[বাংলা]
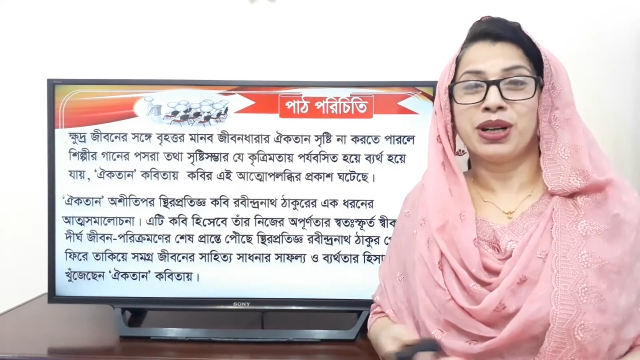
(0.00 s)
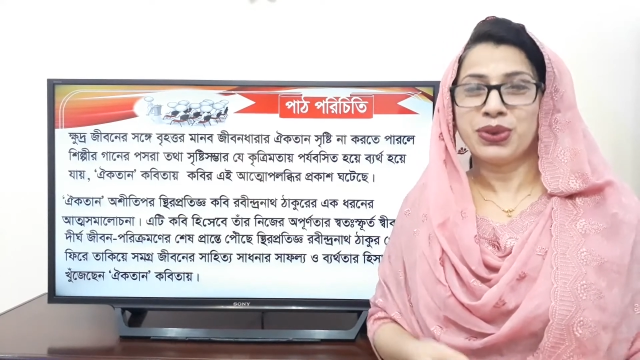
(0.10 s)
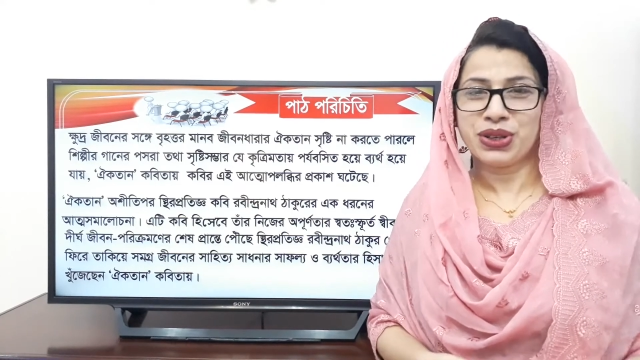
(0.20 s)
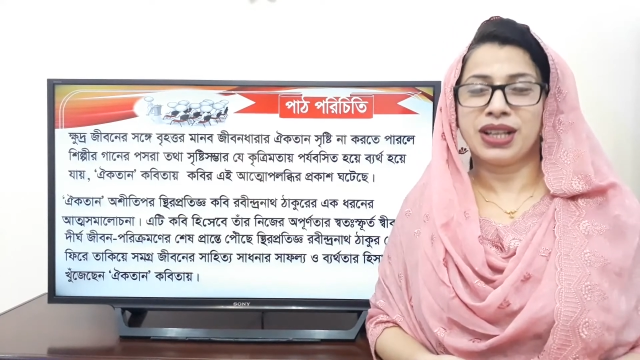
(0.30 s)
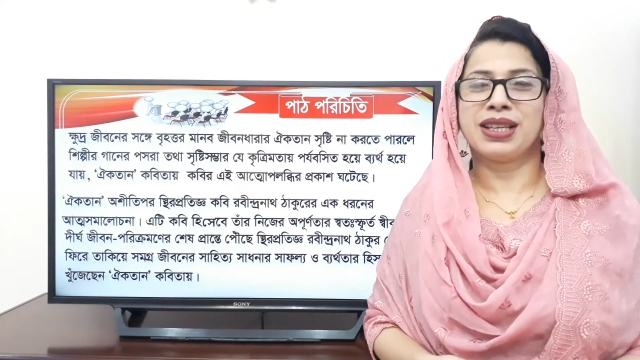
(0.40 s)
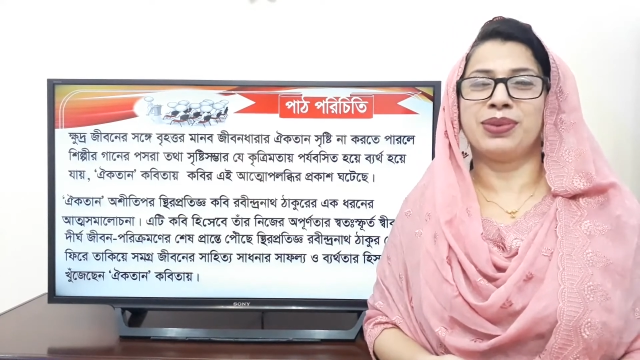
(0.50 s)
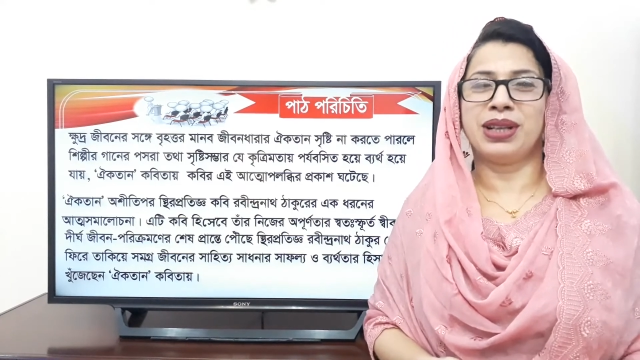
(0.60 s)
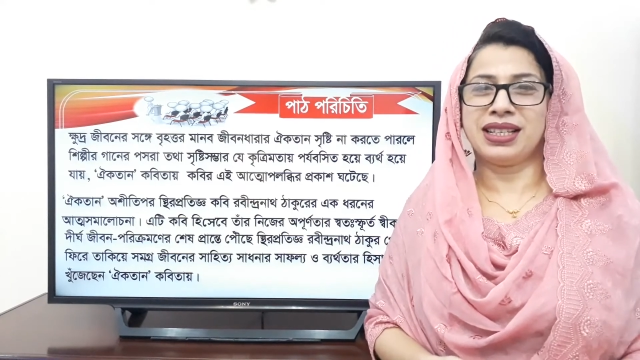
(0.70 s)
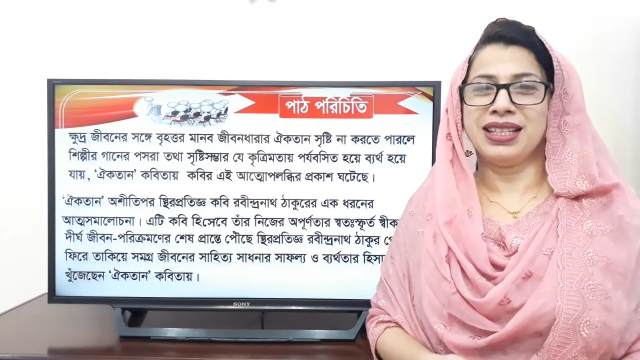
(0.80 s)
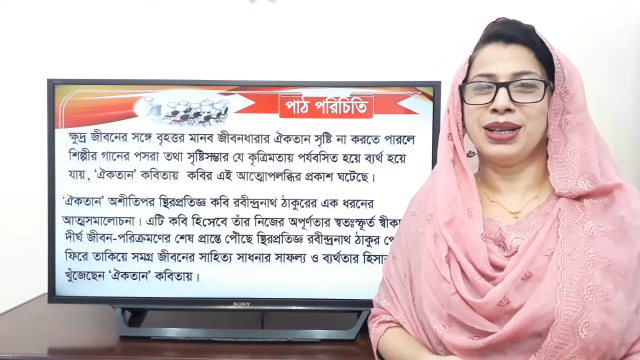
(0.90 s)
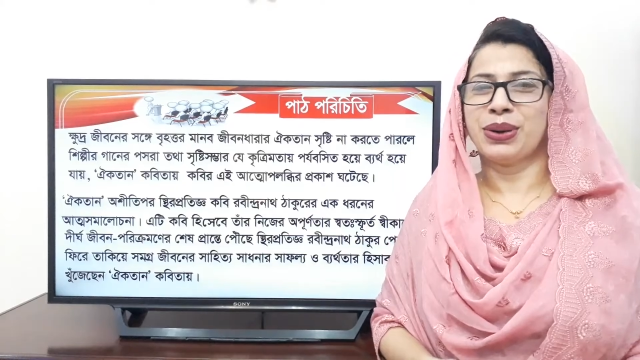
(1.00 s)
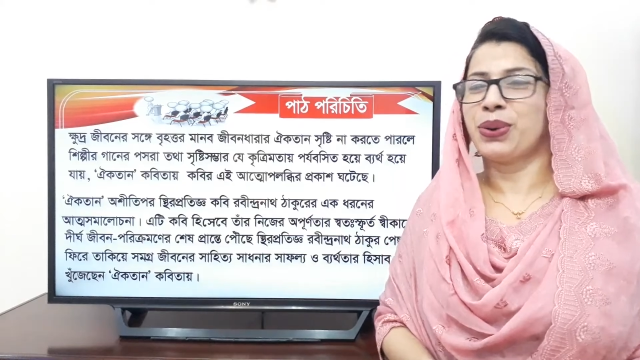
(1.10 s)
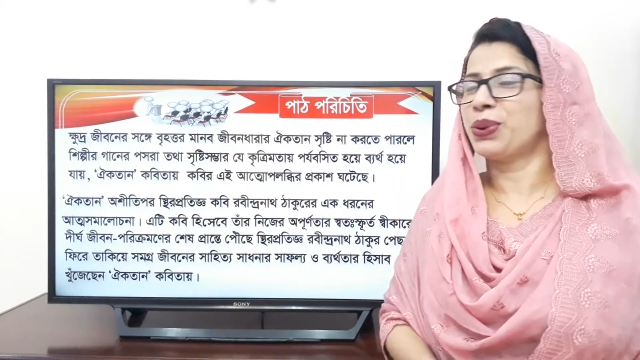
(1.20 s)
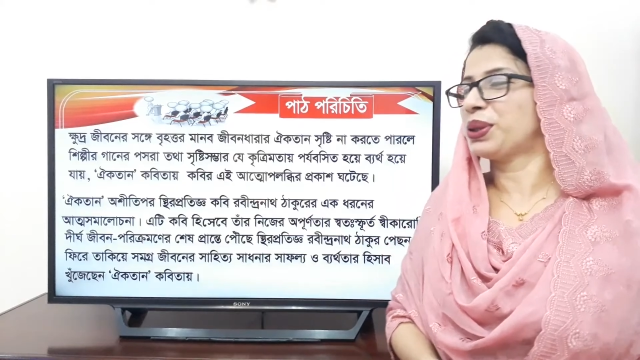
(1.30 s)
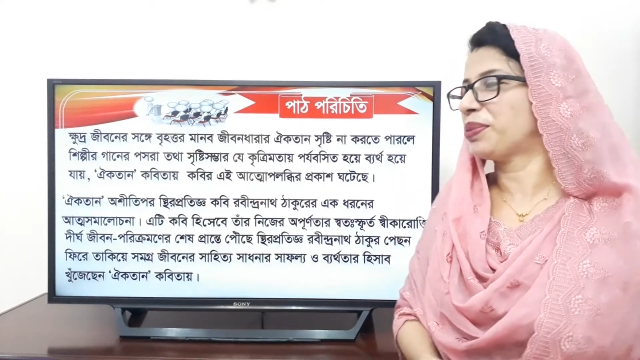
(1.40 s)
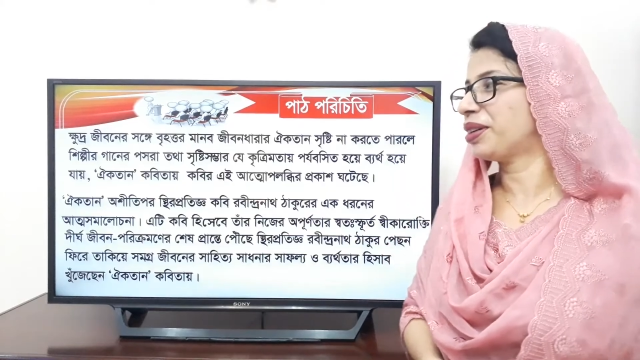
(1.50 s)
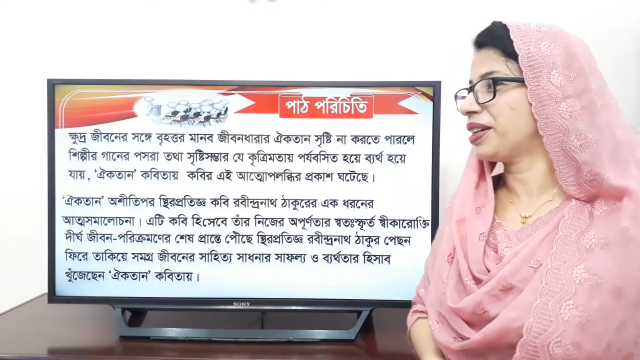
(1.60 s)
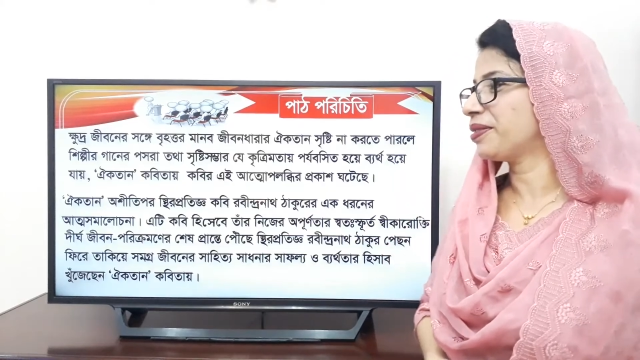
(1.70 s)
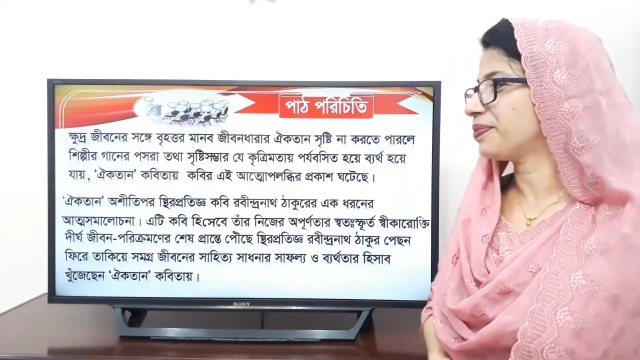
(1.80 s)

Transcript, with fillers: মানুষরাই কেবল এটি করতে পারে